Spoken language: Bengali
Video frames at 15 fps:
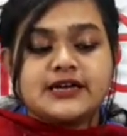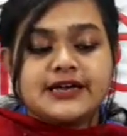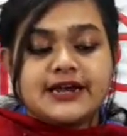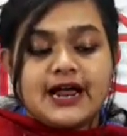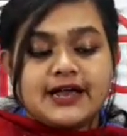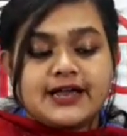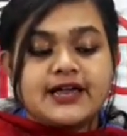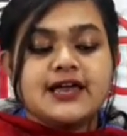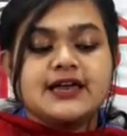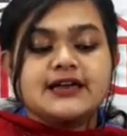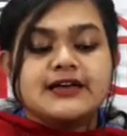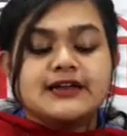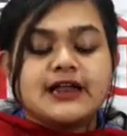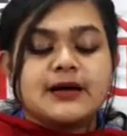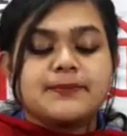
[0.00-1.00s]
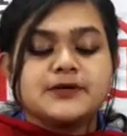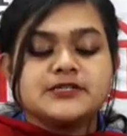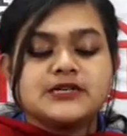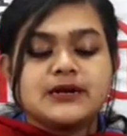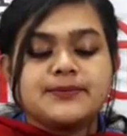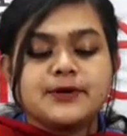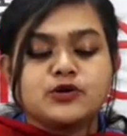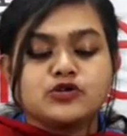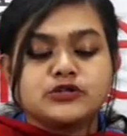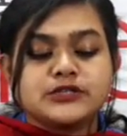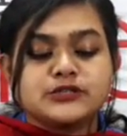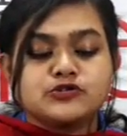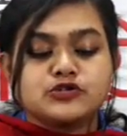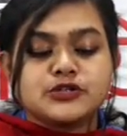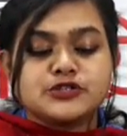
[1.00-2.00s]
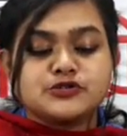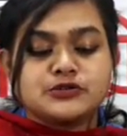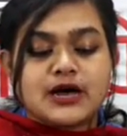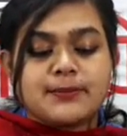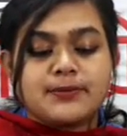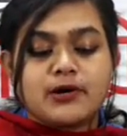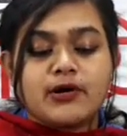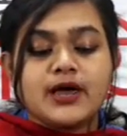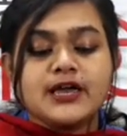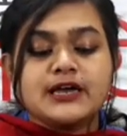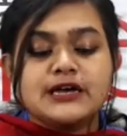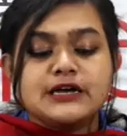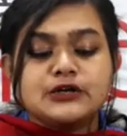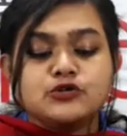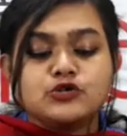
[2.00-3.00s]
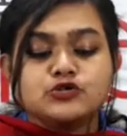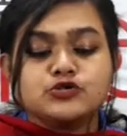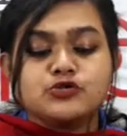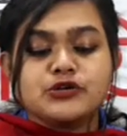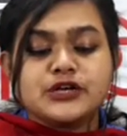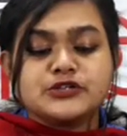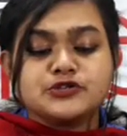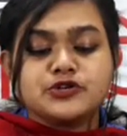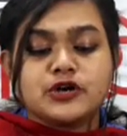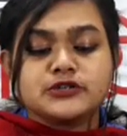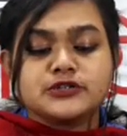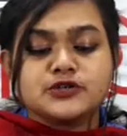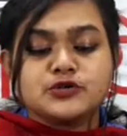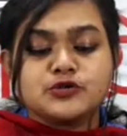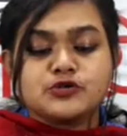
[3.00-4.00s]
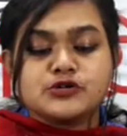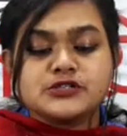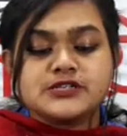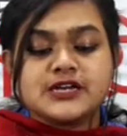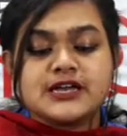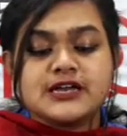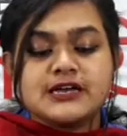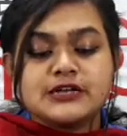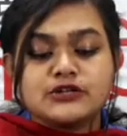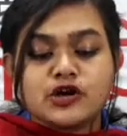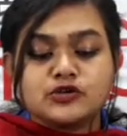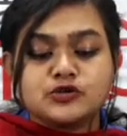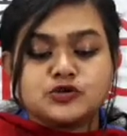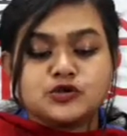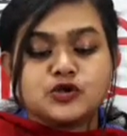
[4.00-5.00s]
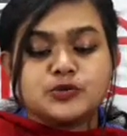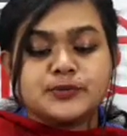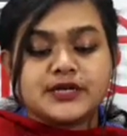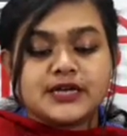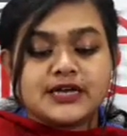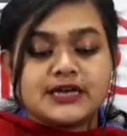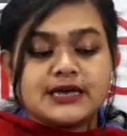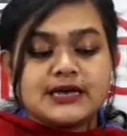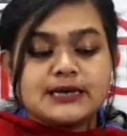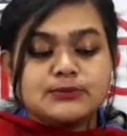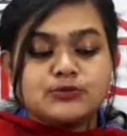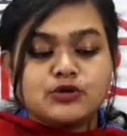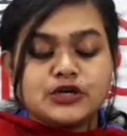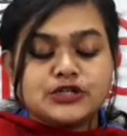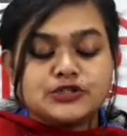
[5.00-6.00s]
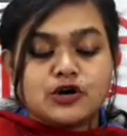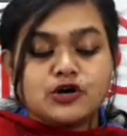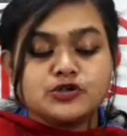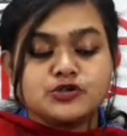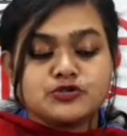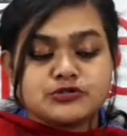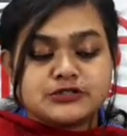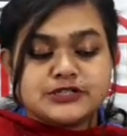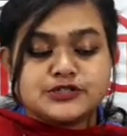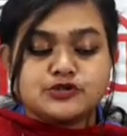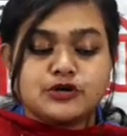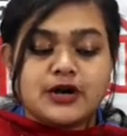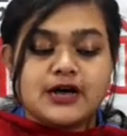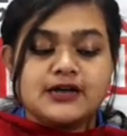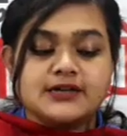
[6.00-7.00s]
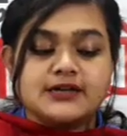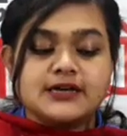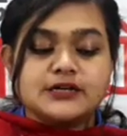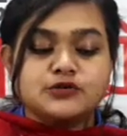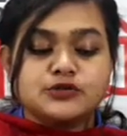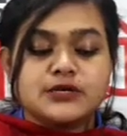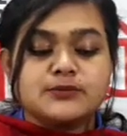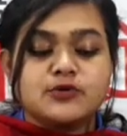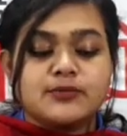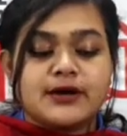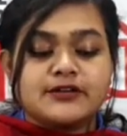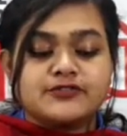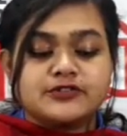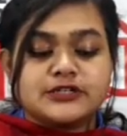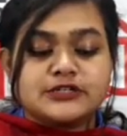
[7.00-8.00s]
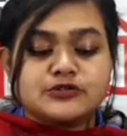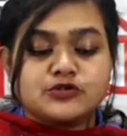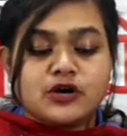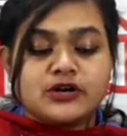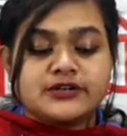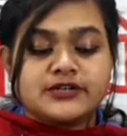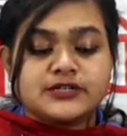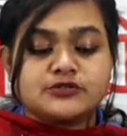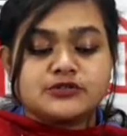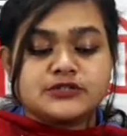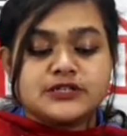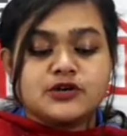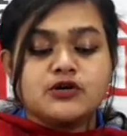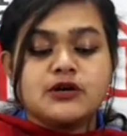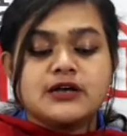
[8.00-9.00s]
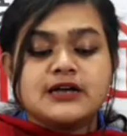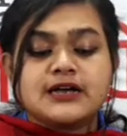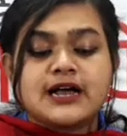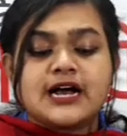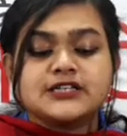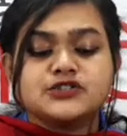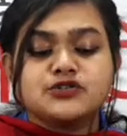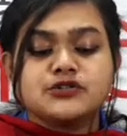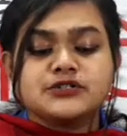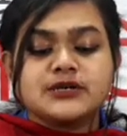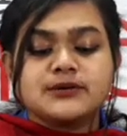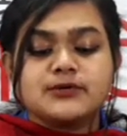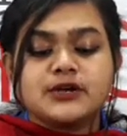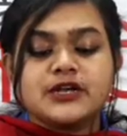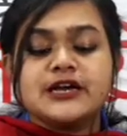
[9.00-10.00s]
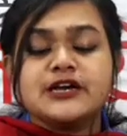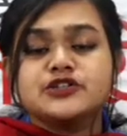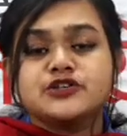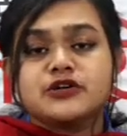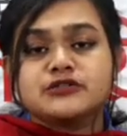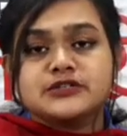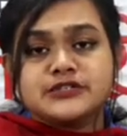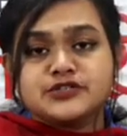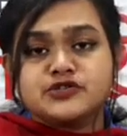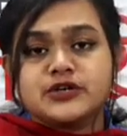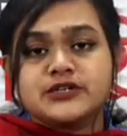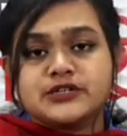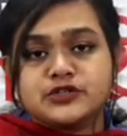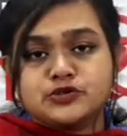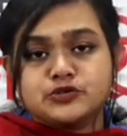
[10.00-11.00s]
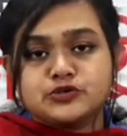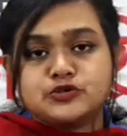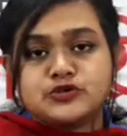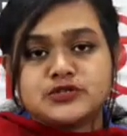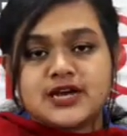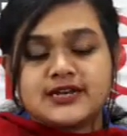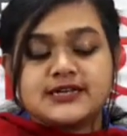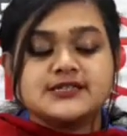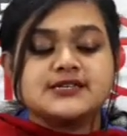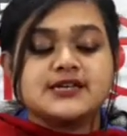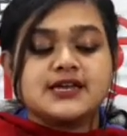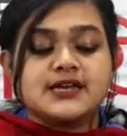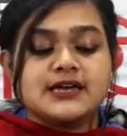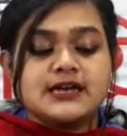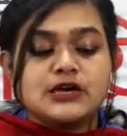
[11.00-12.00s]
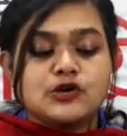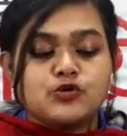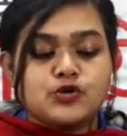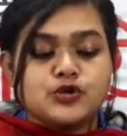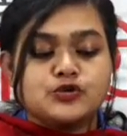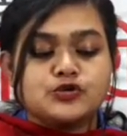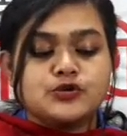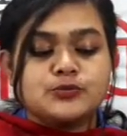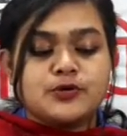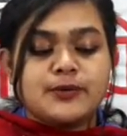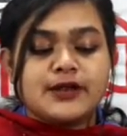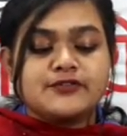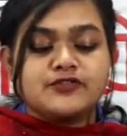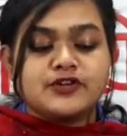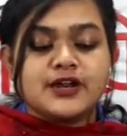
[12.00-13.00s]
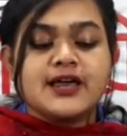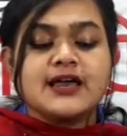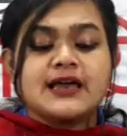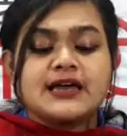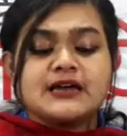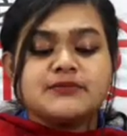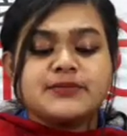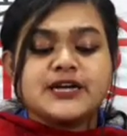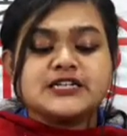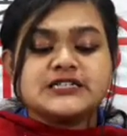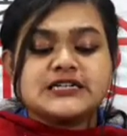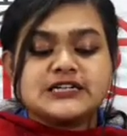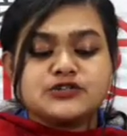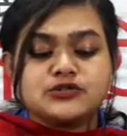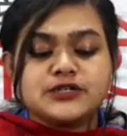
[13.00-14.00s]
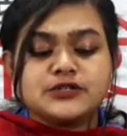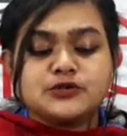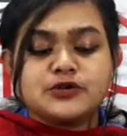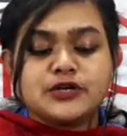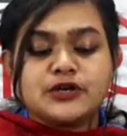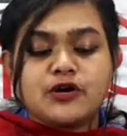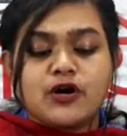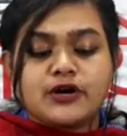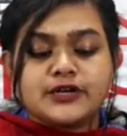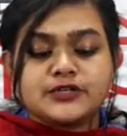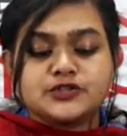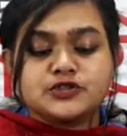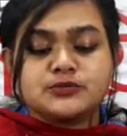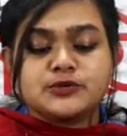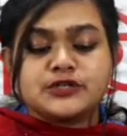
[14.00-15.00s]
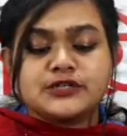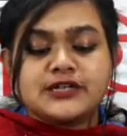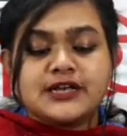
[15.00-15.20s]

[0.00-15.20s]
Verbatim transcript: এর আগে নাপা সিরাপে ক্ষতিকর কিছু না পাওয়ায় নতুন কিছু সন্দেহ করছে তদন্ত কমিটি পুলিশ সহ সংশ্লিষ্টরা দুটি মোবাইল ফোনের কল রেকর্ড নিয়েও কাজ চলছে বলে সংশ্লিষ্ট একটি সূত্র জানিয়েছে ওই দুই মোবাইল ফোনে বেশ কিছুদিন ধরে অনেক সময়